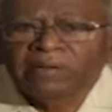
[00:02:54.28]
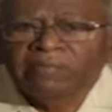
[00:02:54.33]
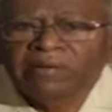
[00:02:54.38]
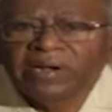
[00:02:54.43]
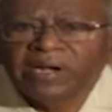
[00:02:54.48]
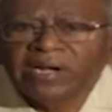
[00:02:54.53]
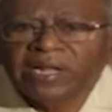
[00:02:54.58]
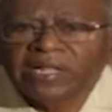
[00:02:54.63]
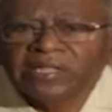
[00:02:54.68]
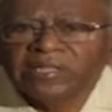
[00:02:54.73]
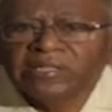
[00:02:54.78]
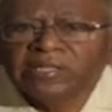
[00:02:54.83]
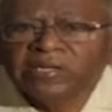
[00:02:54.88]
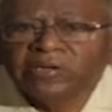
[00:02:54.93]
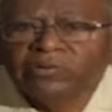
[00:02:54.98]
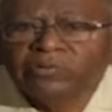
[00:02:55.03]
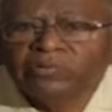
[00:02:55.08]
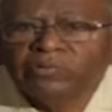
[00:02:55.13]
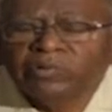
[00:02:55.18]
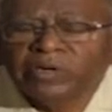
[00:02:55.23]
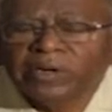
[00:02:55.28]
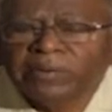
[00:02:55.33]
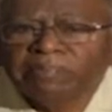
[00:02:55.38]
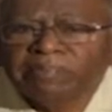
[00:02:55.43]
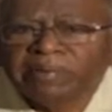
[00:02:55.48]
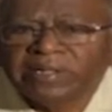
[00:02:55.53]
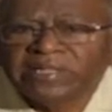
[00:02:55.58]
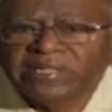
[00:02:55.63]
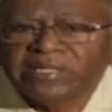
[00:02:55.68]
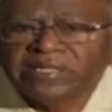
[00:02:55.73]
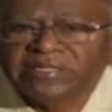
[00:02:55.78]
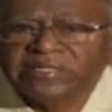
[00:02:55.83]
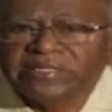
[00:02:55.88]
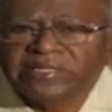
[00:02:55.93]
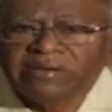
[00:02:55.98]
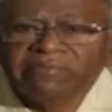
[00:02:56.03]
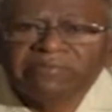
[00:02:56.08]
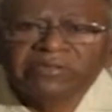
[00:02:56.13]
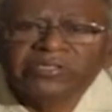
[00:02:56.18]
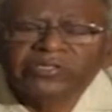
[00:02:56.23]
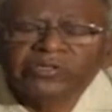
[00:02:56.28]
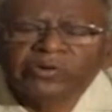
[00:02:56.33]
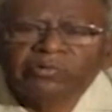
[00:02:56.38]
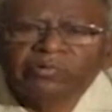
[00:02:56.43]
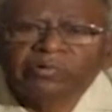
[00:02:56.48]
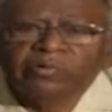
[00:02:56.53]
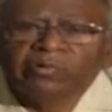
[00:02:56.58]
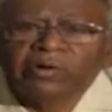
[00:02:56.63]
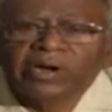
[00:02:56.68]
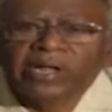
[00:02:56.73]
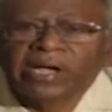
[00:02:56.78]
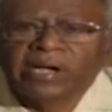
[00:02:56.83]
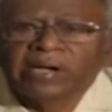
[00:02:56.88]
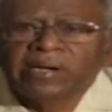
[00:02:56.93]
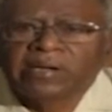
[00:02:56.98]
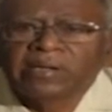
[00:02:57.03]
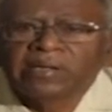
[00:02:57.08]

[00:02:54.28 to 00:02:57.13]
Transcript: వీళ్ళందరూ కూడా ప్రతి సంవత్సరం కూడా